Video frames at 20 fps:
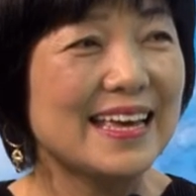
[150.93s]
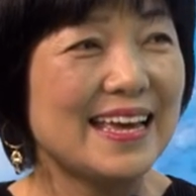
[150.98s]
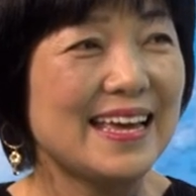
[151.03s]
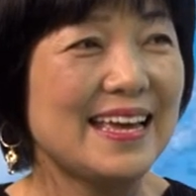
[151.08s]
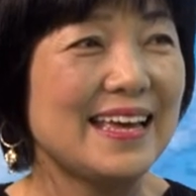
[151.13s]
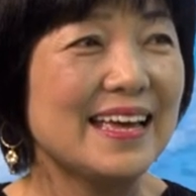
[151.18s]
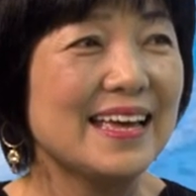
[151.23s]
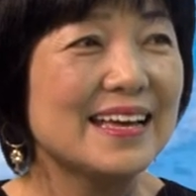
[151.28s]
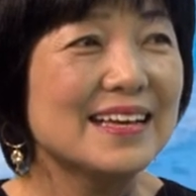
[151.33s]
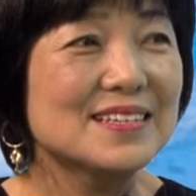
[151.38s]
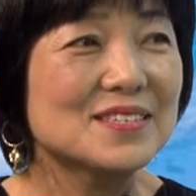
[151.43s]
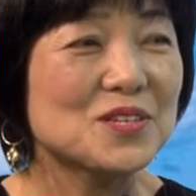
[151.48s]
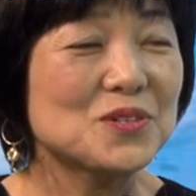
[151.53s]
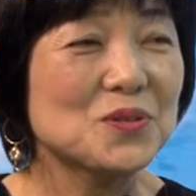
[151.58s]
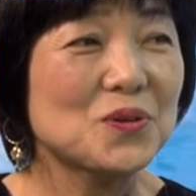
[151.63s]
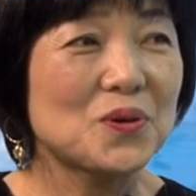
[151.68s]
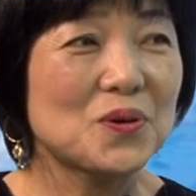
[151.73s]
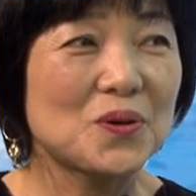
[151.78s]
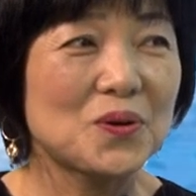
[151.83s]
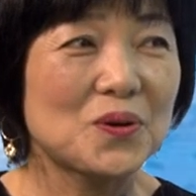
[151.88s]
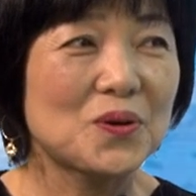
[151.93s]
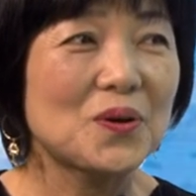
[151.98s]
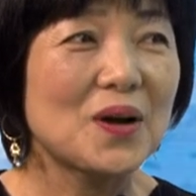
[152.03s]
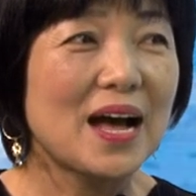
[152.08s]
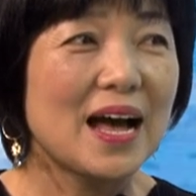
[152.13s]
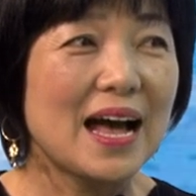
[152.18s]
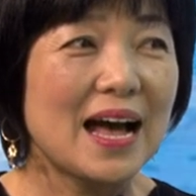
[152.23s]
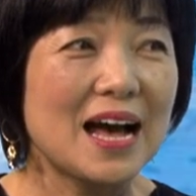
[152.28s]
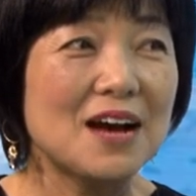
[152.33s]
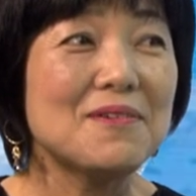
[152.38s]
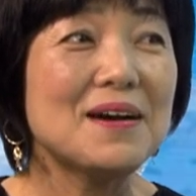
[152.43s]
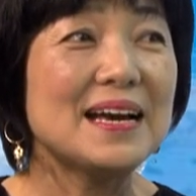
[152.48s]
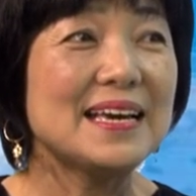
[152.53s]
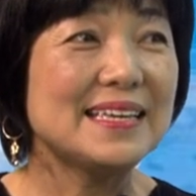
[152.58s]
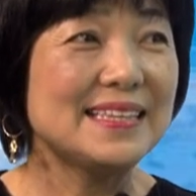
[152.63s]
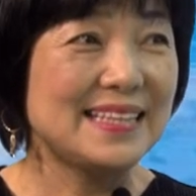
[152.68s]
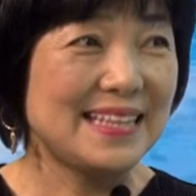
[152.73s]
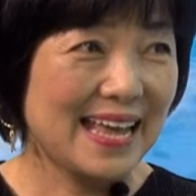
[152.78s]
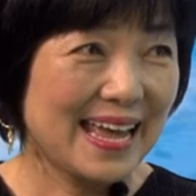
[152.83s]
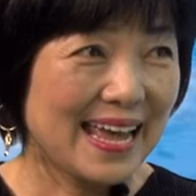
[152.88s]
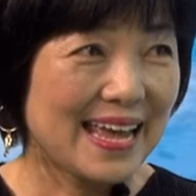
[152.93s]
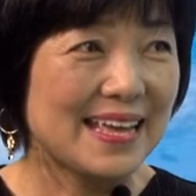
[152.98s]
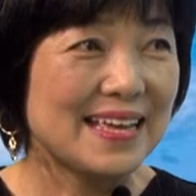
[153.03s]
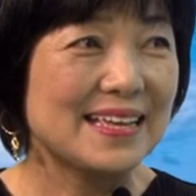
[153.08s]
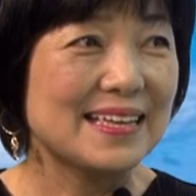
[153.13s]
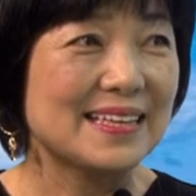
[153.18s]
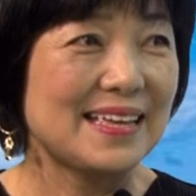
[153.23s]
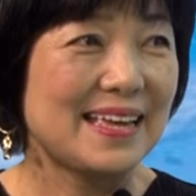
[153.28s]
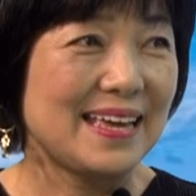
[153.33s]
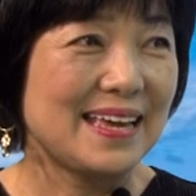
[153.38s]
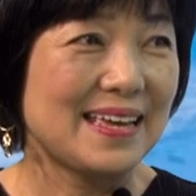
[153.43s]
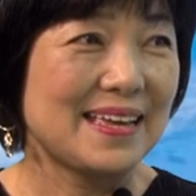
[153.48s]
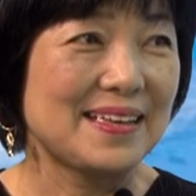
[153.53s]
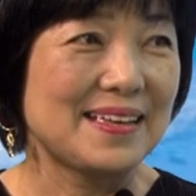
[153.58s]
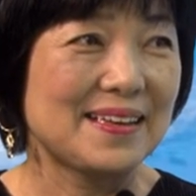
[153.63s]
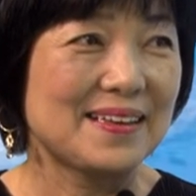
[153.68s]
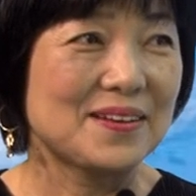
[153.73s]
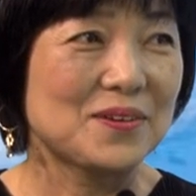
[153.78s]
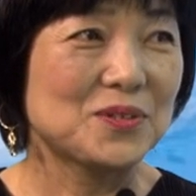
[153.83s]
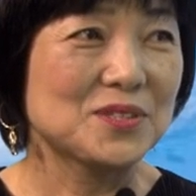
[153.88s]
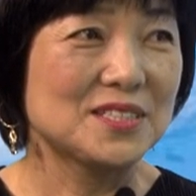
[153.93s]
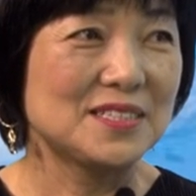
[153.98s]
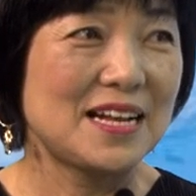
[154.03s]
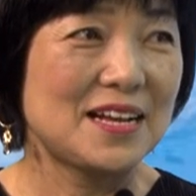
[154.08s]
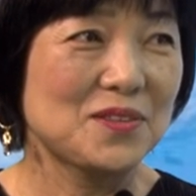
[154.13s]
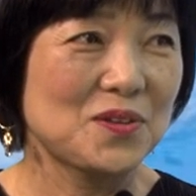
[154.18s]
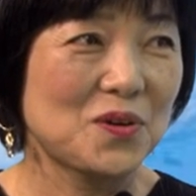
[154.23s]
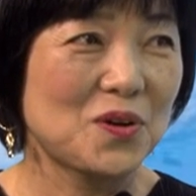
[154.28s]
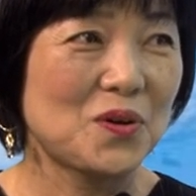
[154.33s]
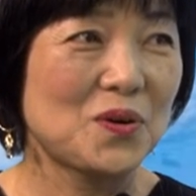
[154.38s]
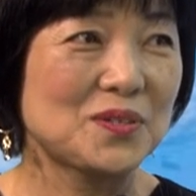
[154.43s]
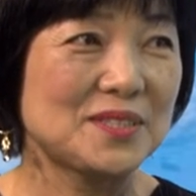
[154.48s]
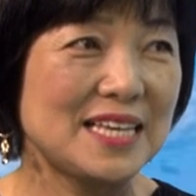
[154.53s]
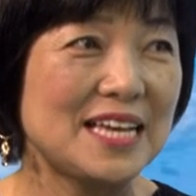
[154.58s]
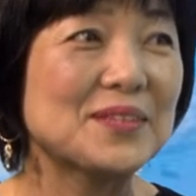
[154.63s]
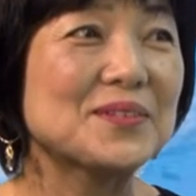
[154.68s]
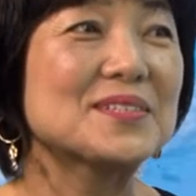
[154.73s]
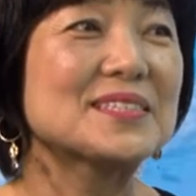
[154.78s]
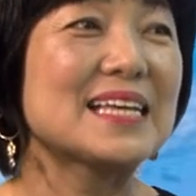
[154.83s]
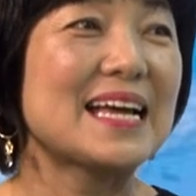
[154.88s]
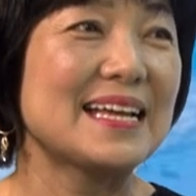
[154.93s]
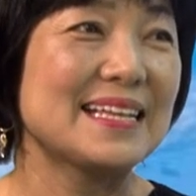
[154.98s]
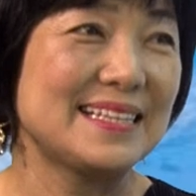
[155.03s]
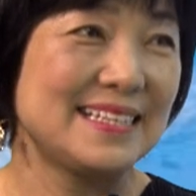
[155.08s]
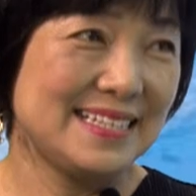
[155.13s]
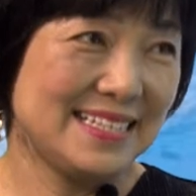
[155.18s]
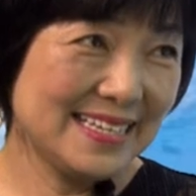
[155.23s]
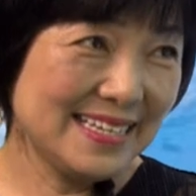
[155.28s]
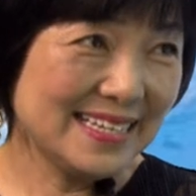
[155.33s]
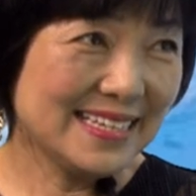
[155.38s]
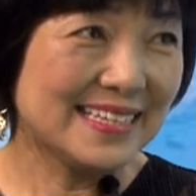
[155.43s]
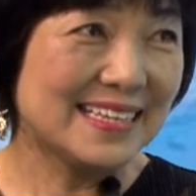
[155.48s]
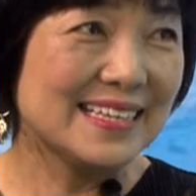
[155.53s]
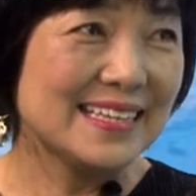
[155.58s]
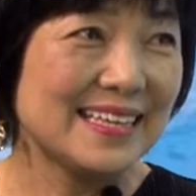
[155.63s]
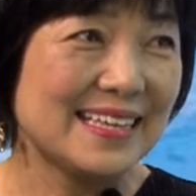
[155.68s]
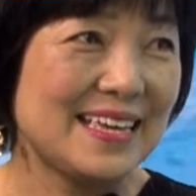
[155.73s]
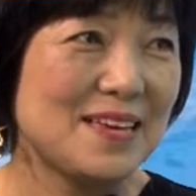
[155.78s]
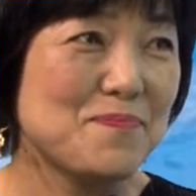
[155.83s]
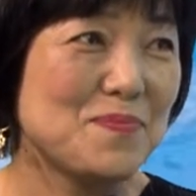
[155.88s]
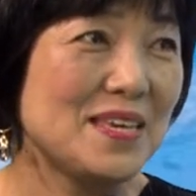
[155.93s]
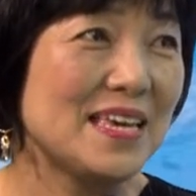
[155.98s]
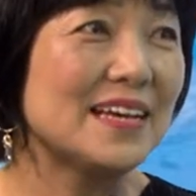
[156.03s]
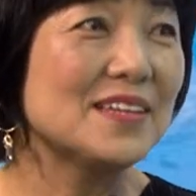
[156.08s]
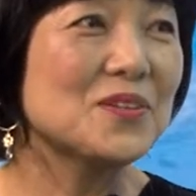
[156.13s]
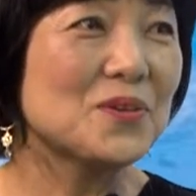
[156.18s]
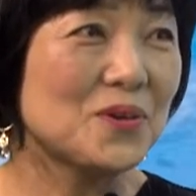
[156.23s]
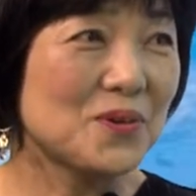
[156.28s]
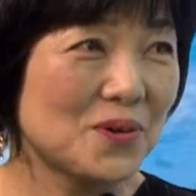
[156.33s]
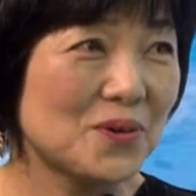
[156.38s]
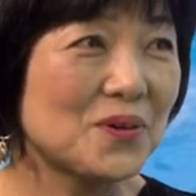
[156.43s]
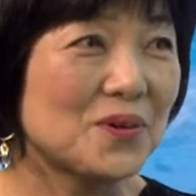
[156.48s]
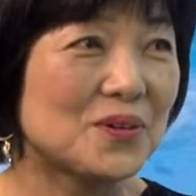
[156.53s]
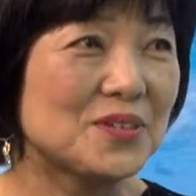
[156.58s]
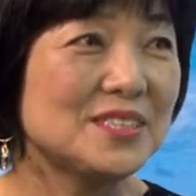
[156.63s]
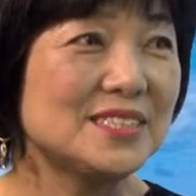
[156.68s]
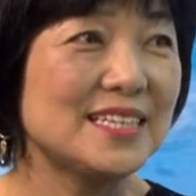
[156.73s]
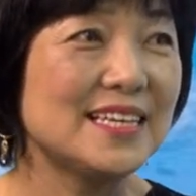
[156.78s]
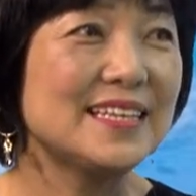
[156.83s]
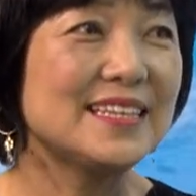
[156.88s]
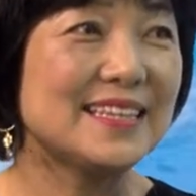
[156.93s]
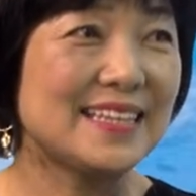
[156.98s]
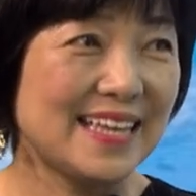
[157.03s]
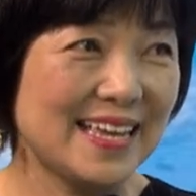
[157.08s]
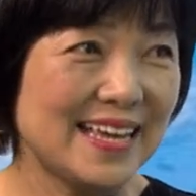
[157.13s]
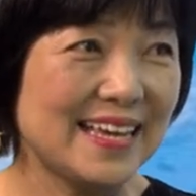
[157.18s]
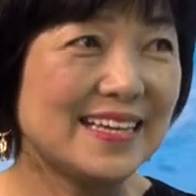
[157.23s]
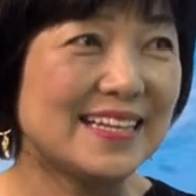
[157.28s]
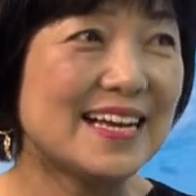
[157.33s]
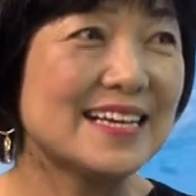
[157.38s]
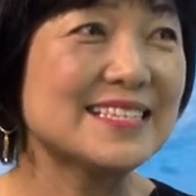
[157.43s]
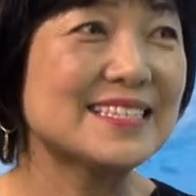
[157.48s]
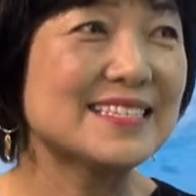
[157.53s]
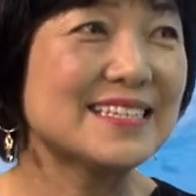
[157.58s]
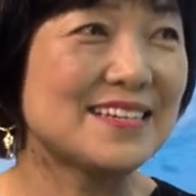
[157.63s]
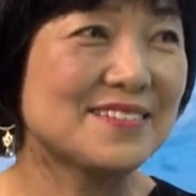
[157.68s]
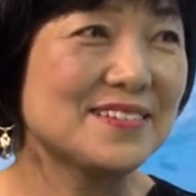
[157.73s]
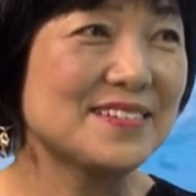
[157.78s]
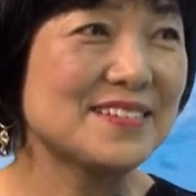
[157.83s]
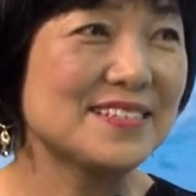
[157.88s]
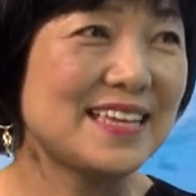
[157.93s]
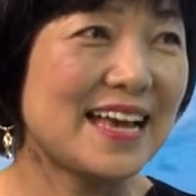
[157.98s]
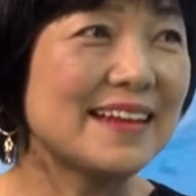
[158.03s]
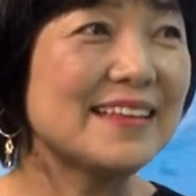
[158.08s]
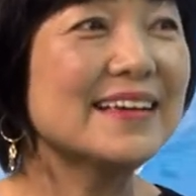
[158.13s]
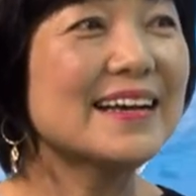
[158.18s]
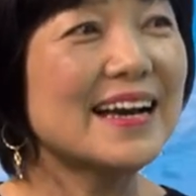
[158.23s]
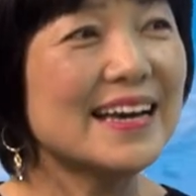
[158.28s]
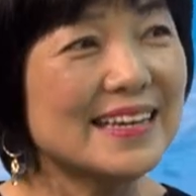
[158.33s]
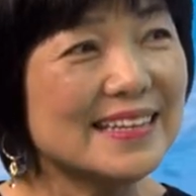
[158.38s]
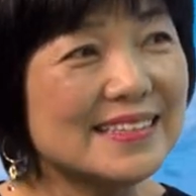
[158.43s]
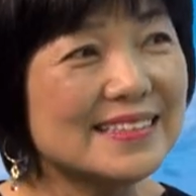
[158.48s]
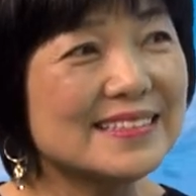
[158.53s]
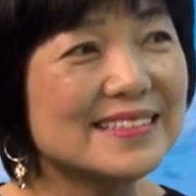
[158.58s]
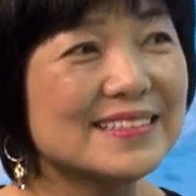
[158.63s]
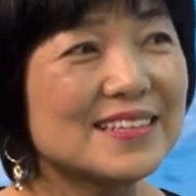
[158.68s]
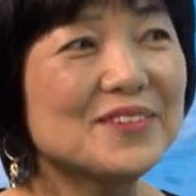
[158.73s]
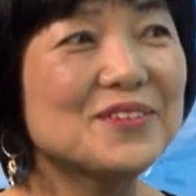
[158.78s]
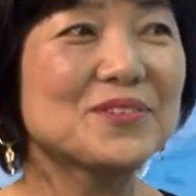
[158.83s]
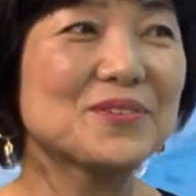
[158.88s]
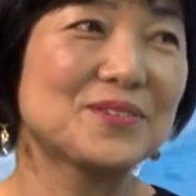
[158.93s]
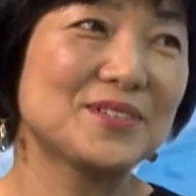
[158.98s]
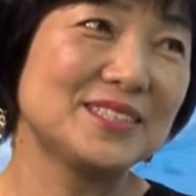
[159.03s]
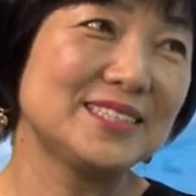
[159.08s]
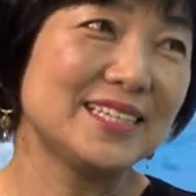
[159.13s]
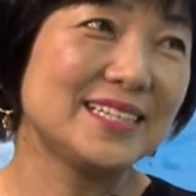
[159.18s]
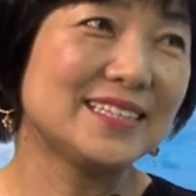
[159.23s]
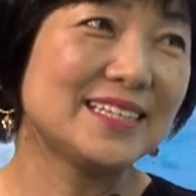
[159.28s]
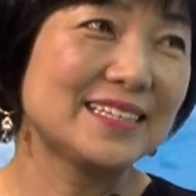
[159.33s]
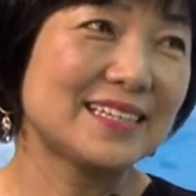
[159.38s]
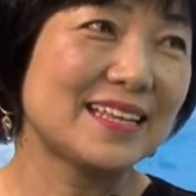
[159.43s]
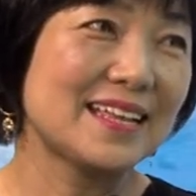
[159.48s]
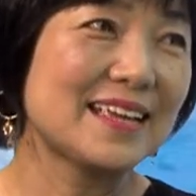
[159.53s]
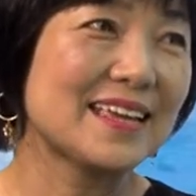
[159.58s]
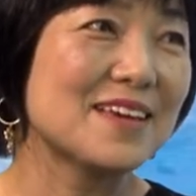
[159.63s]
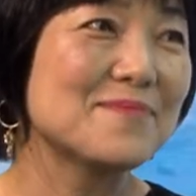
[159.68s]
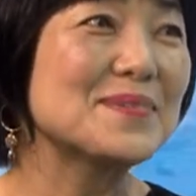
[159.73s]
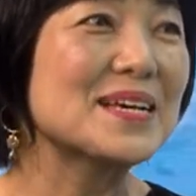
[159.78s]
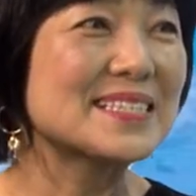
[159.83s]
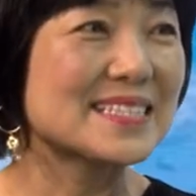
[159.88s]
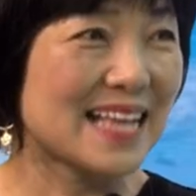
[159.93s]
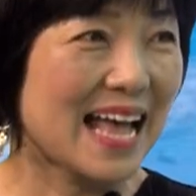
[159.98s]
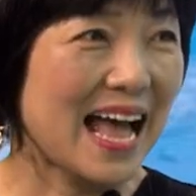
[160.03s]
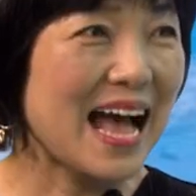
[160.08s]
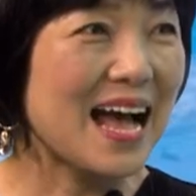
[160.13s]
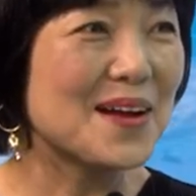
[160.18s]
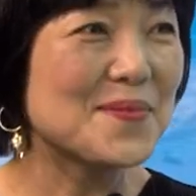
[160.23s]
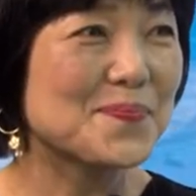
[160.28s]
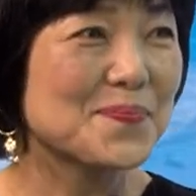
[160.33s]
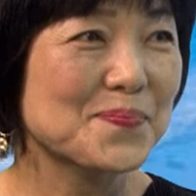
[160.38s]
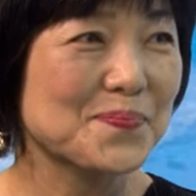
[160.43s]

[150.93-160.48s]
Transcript: えー、そのハワイで、えー、こちらの生徒さんに、はい、ピアノを教えていらっしゃるやりがいっていうのを教えていただけますか。